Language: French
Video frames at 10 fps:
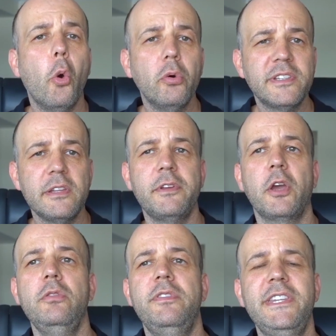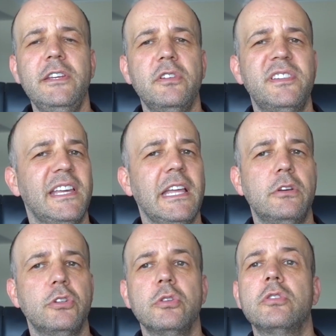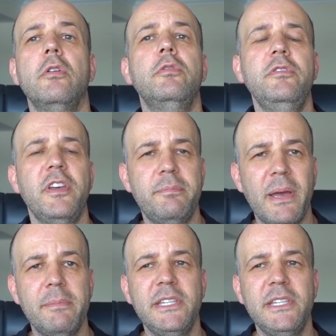Oser faire une vidéo, c'est quelque chose que vous ne faites pas